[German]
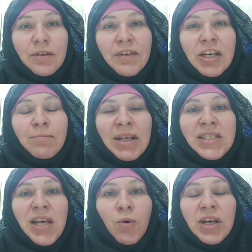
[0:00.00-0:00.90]
wenn ein
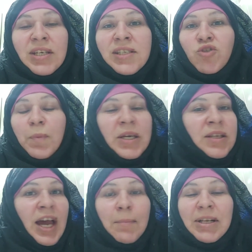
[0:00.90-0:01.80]
Mann sauer ist, spricht
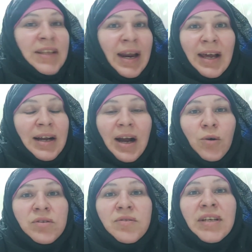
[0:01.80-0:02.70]
er einmal Talak
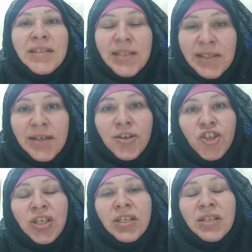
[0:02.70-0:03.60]
aus und dann sind sie
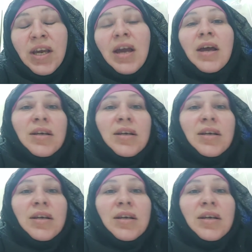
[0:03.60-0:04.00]
geschieden.